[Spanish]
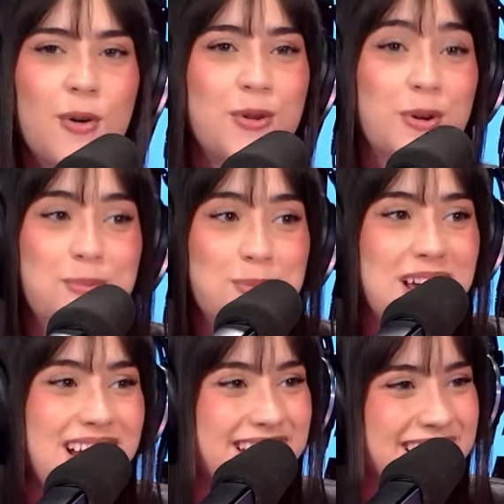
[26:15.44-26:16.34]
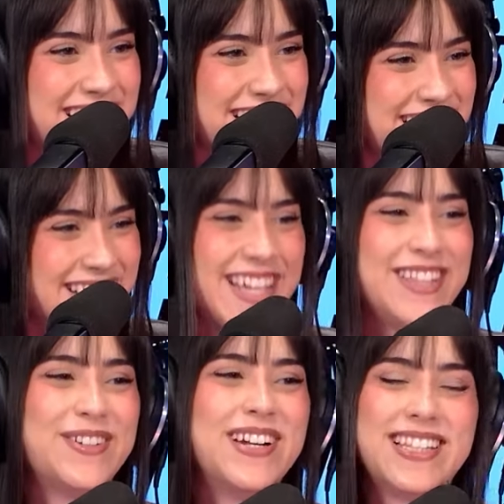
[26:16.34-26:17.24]
uno, muy alérgica.
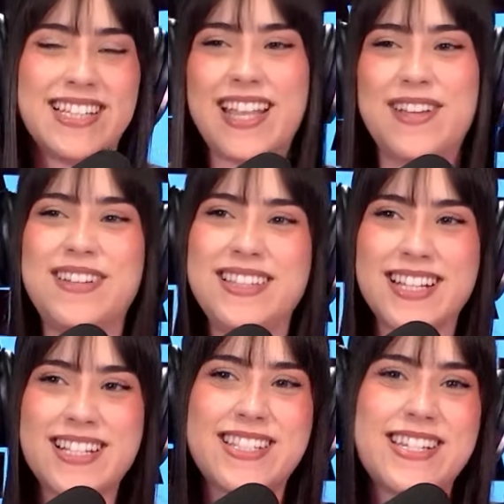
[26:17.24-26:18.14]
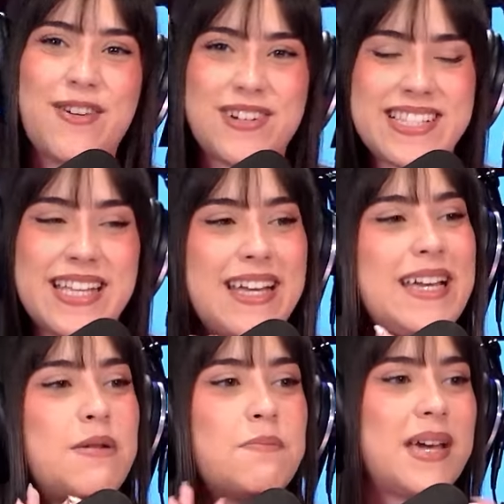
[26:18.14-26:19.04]
Entro a una tienda de vintage y aunque esté
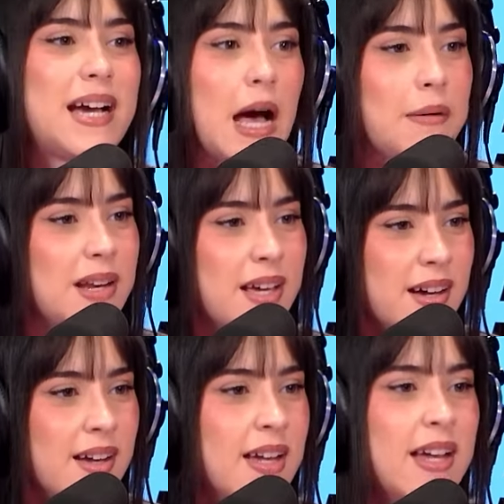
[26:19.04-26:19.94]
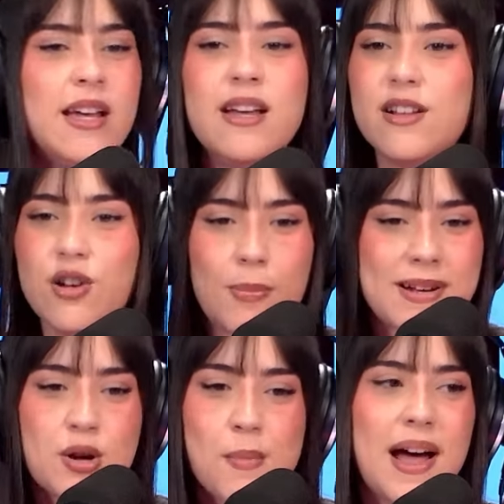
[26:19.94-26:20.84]
impecable, lo
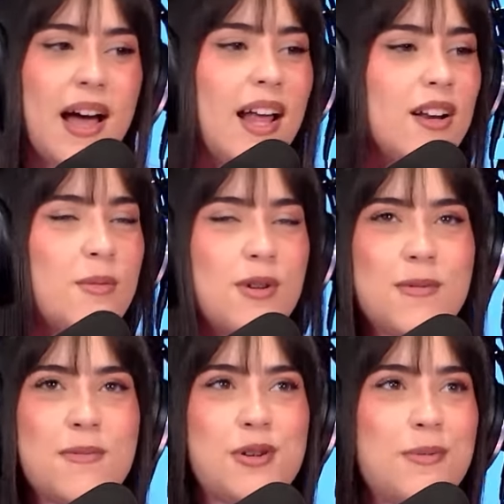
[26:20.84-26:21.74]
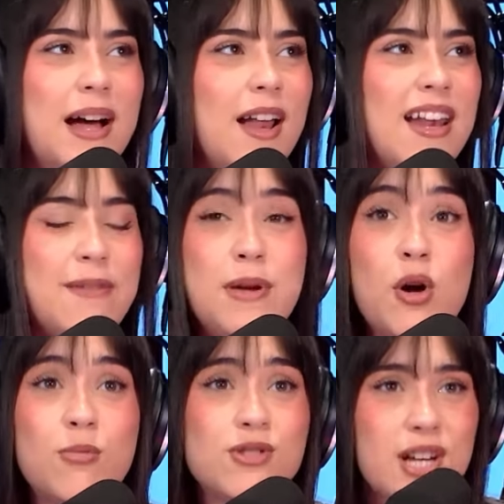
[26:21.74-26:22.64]
paso mal, como que me pongo mal.
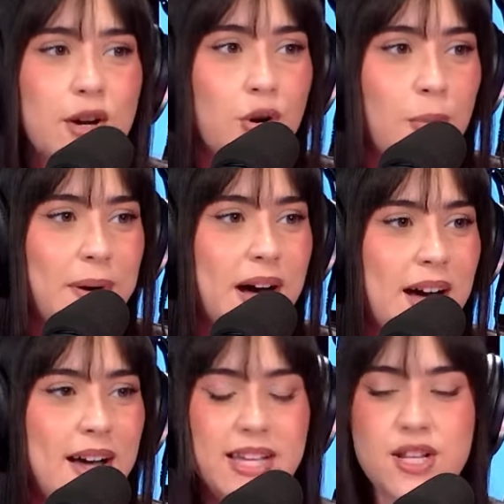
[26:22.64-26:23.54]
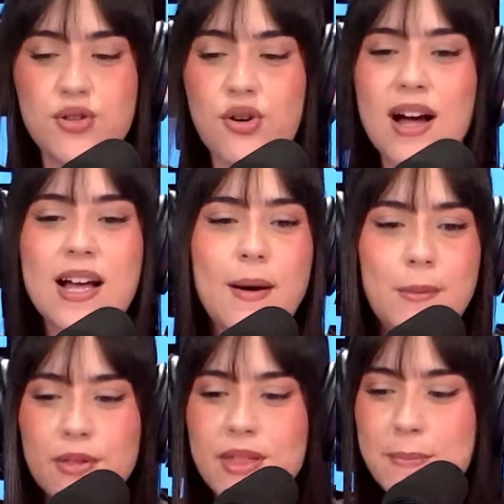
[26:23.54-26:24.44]
Veo mucha ropa y no
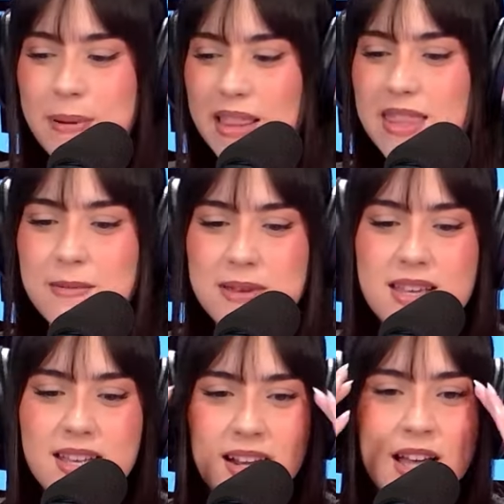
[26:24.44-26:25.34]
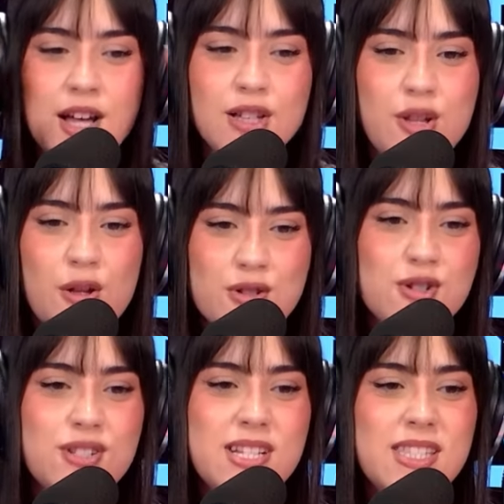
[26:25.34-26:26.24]
acabo de percibir todos
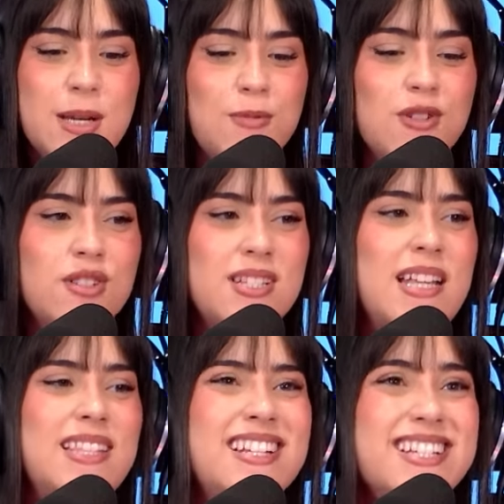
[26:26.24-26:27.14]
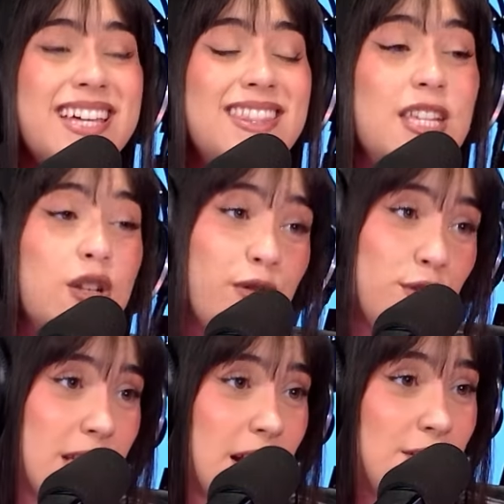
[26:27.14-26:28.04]
los estímulos, o sea, tienes que
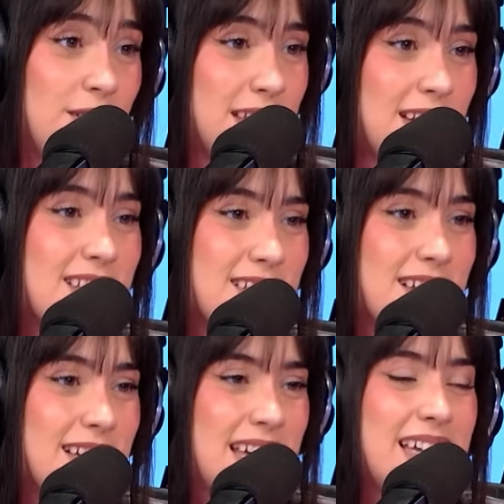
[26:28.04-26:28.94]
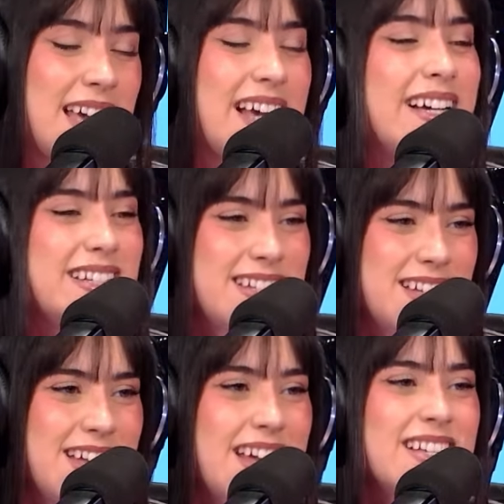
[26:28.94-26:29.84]
disfrutarlo y tienes... Tienes que dedicarle mucho
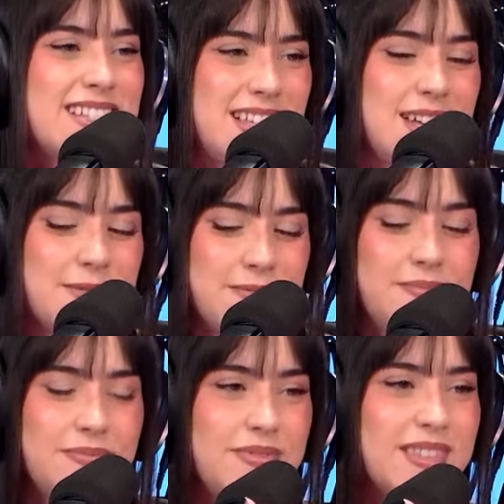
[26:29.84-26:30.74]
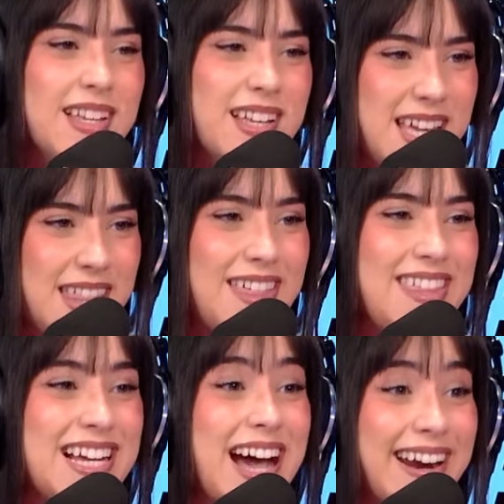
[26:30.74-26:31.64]
tiempo. Sí. Pero yo luego también... Que
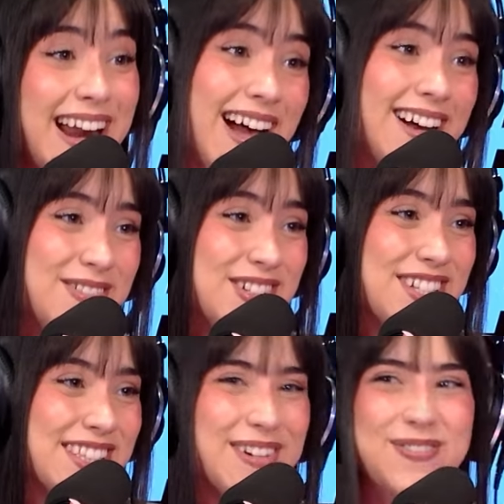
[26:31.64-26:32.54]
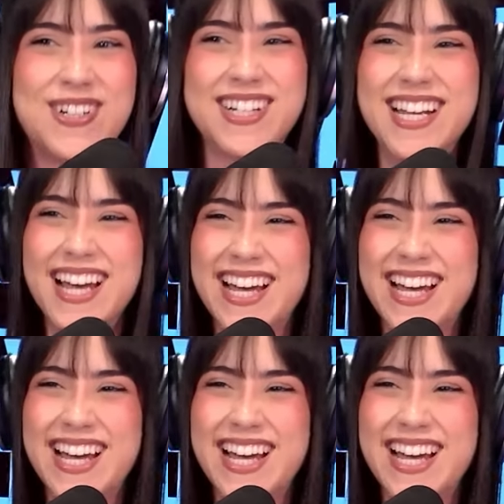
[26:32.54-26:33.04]
dedicarla mucho tiempo. Dedicarla.